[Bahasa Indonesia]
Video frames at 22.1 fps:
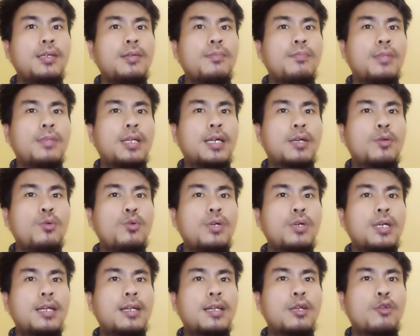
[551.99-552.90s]

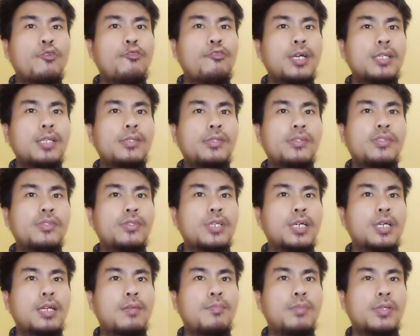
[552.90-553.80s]
melakukan renovasi
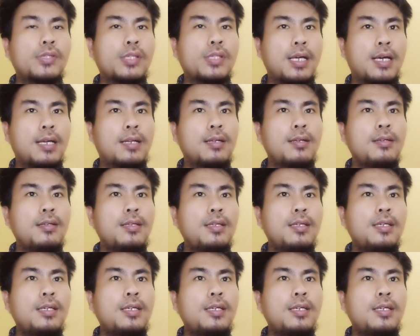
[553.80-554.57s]
secara besar